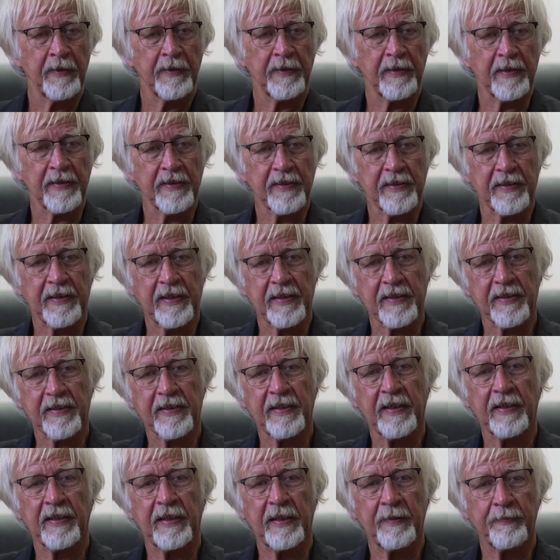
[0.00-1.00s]
dass das
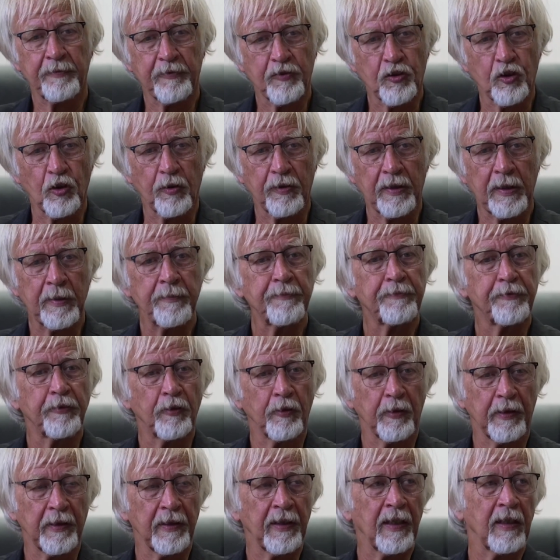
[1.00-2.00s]
dann Impfstoff,
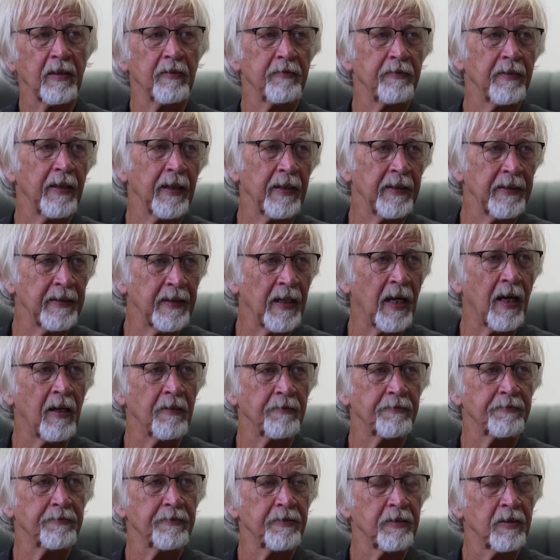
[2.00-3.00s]
Impfung genannt werden
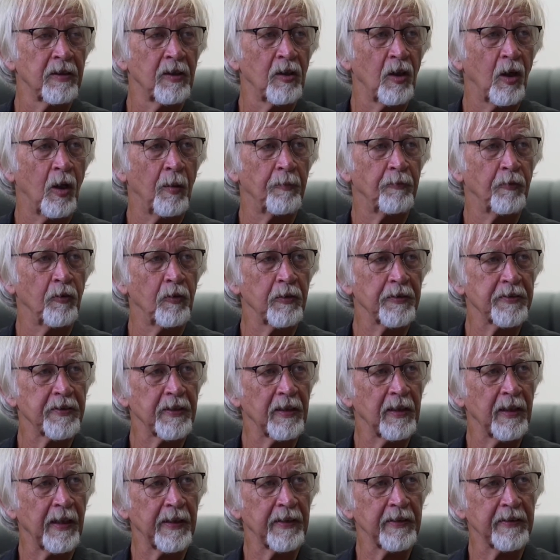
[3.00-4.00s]
darf, obwohl es
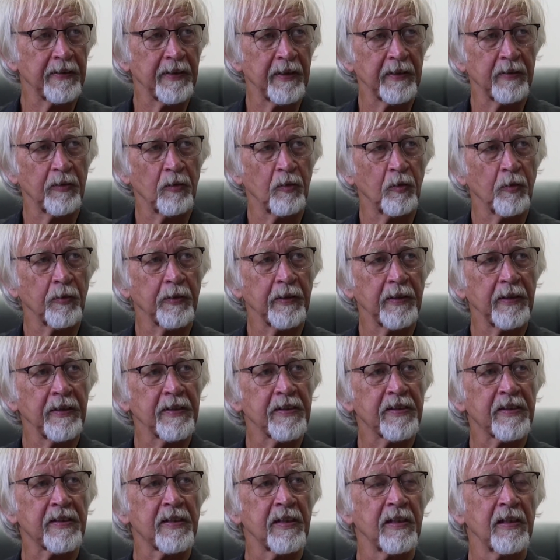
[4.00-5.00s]
die gleiche Technologie
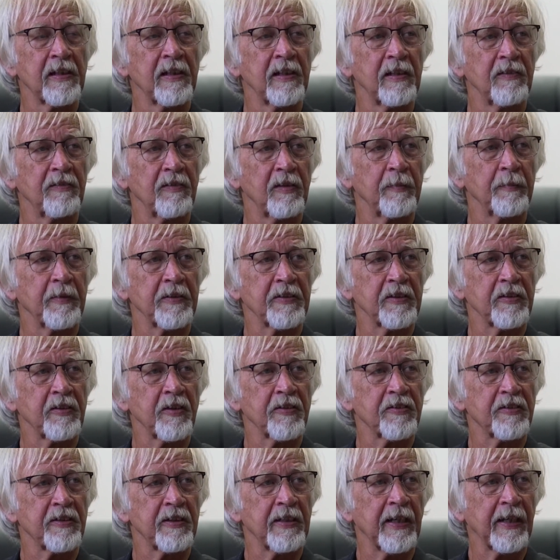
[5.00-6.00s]
ist, wie man sie
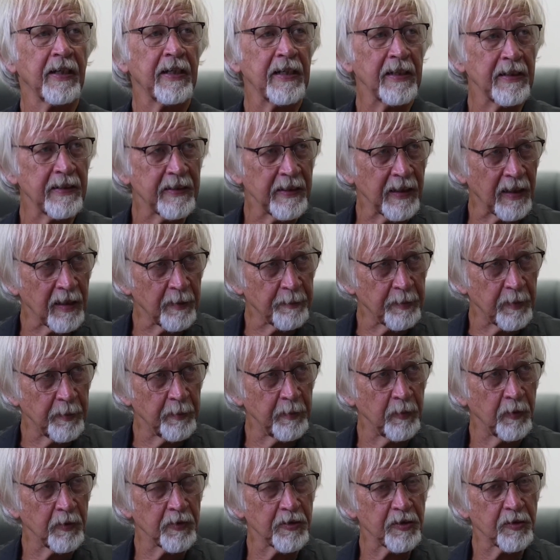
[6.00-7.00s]
sonst in der Gentherapie
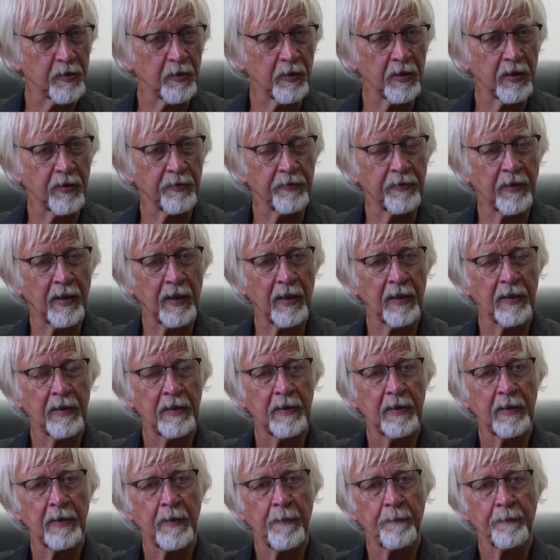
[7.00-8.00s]
mhm. benutzt. Und ich war
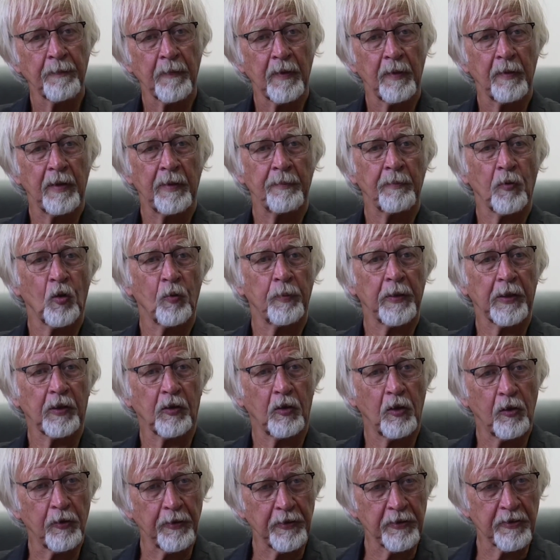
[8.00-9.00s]
im
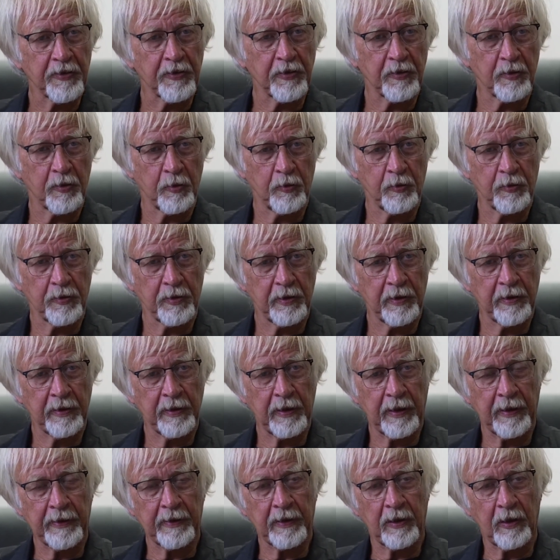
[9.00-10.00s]
Robert-Koch-Institut
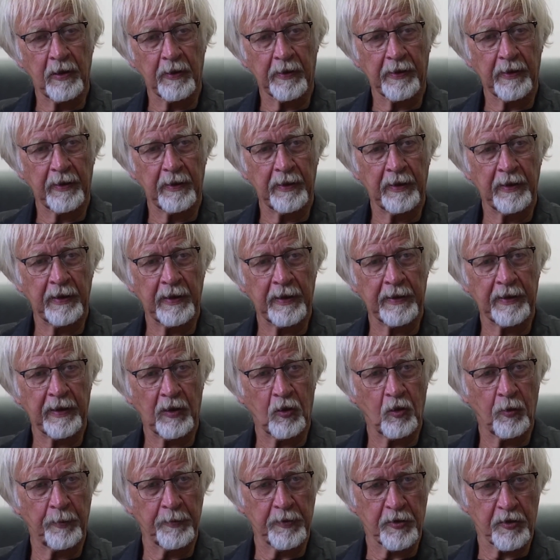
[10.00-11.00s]
in einer, in einer
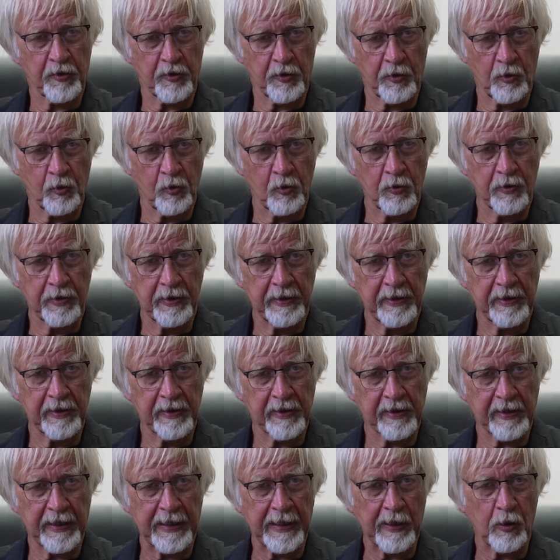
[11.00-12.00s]
Kommission, die
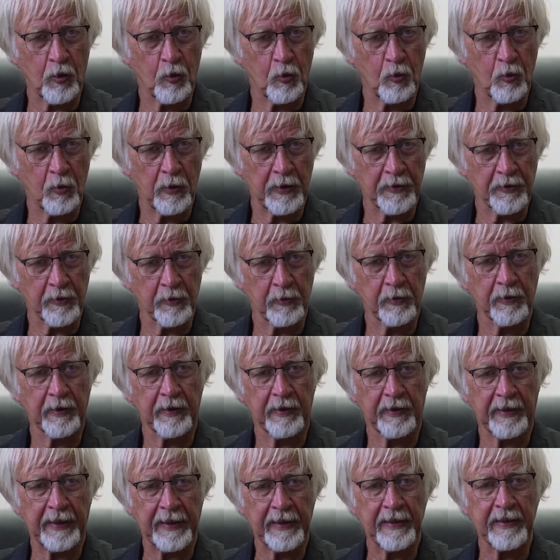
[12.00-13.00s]
hieß GECO, also
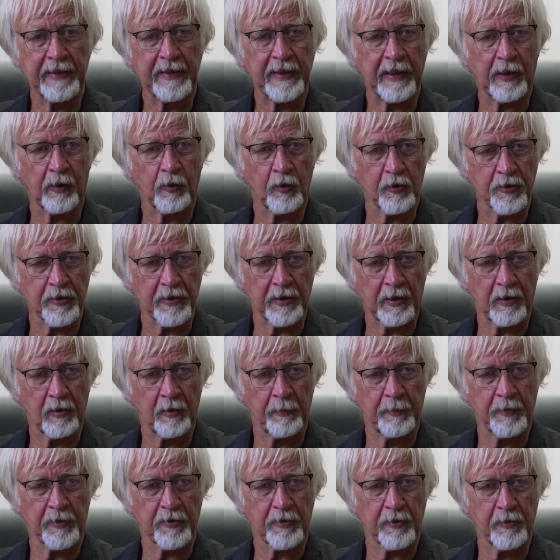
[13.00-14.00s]

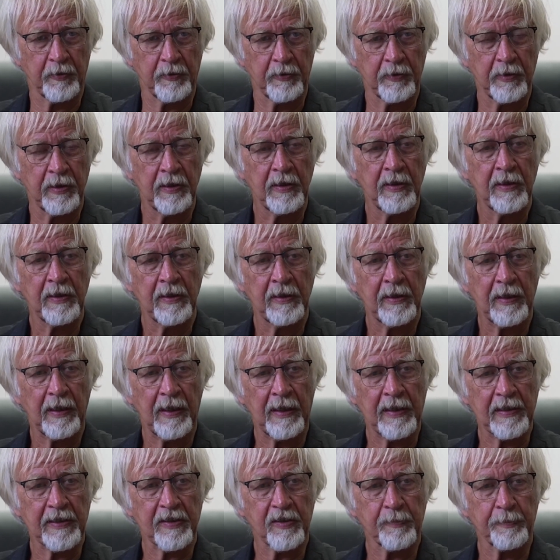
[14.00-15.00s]
Gendiagnostikkommission, mhm.
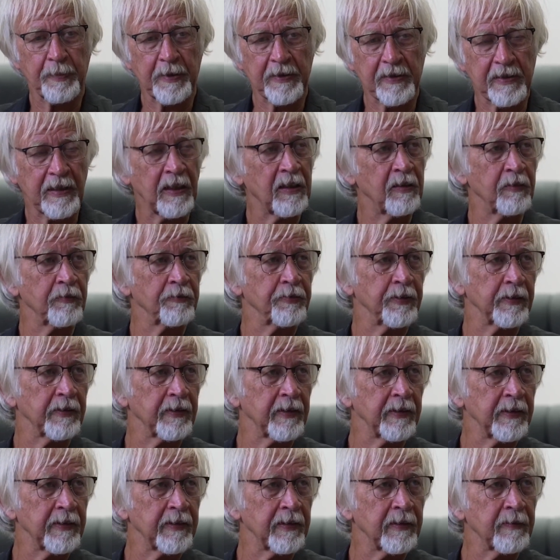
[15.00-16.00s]
als
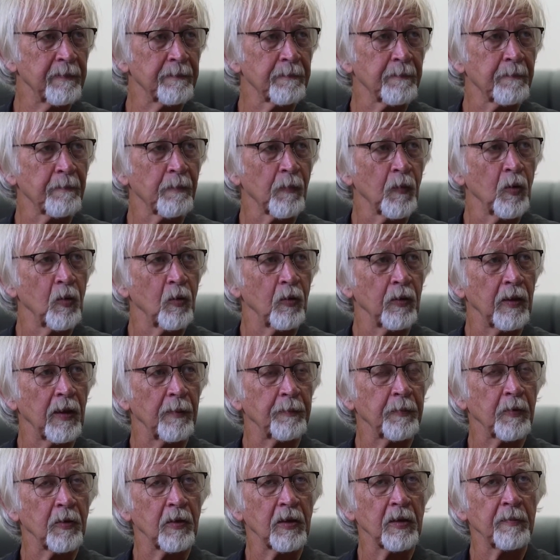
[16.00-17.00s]
Patientenvertreter. Mhm. Und
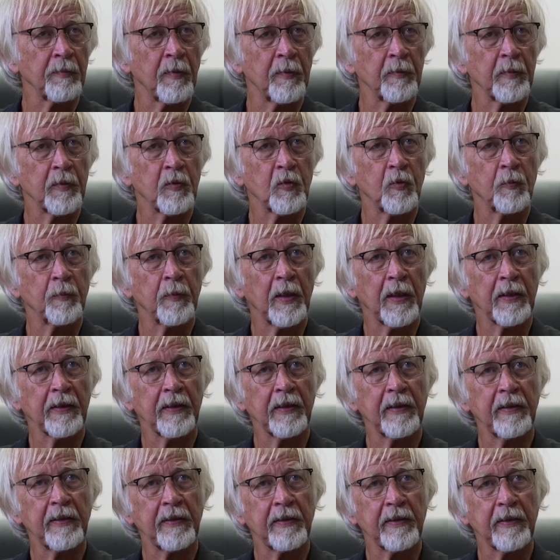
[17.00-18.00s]
habe dort immer mit
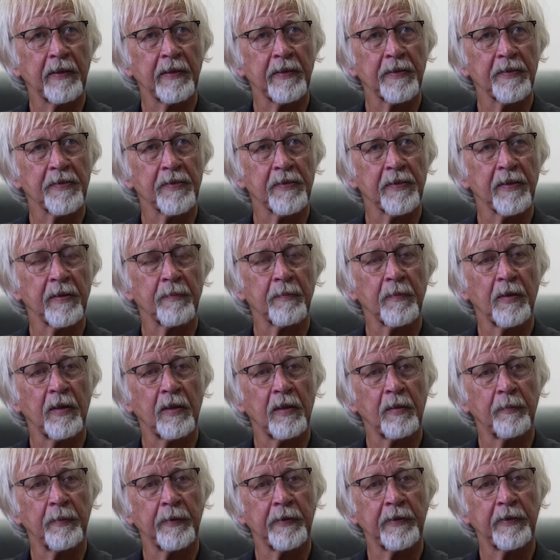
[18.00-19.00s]
Humangenetikern
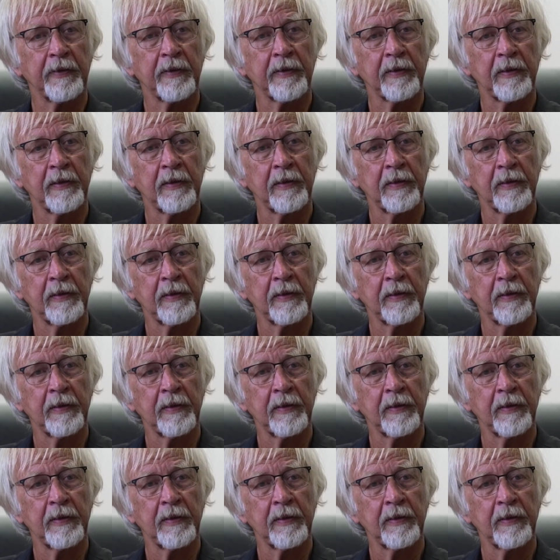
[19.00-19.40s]
zusammengearbeitet